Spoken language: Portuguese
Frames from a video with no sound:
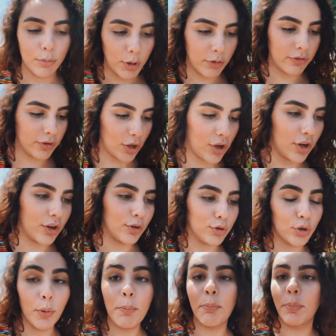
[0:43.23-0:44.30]
meu vlog, eu
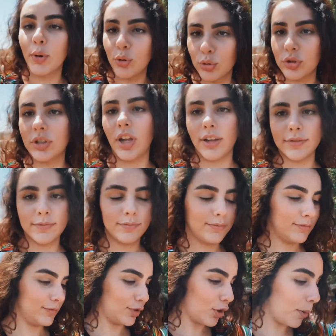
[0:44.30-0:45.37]
tô puta.
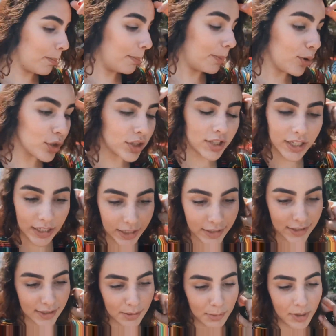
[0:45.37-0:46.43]
Tô
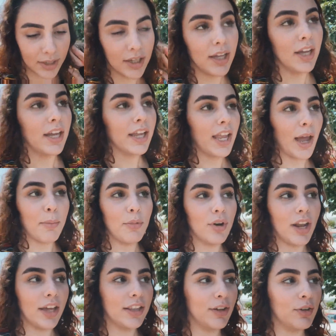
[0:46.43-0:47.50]
putíssima. Que a
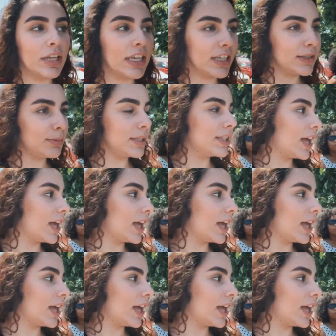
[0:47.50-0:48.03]
mulher não quis me